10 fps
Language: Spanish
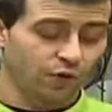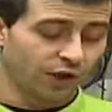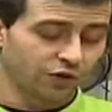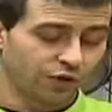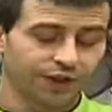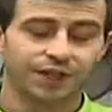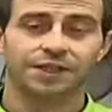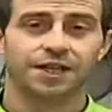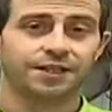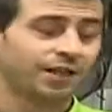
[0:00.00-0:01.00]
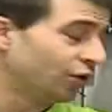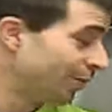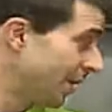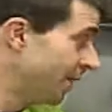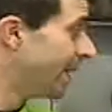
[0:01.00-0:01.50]
En caso de que sea salsa de
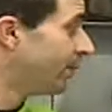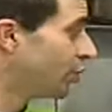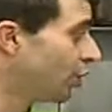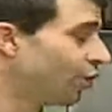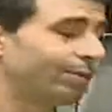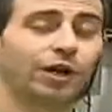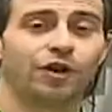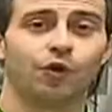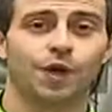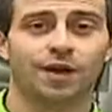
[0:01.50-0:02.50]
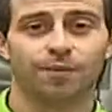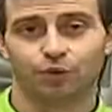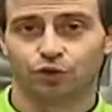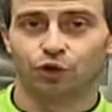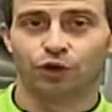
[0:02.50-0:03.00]
tomate deberíamos incorporarlo ya,
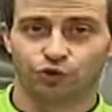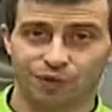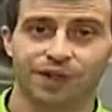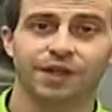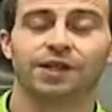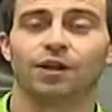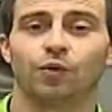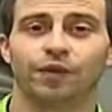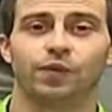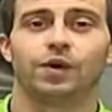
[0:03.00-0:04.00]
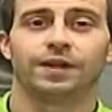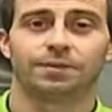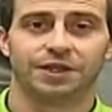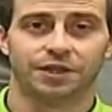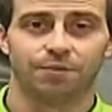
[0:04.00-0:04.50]
puesto que nos va a tener que reducir durante
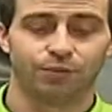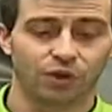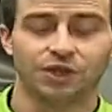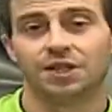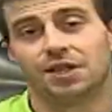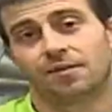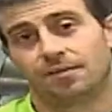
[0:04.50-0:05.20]
más tiempo, casi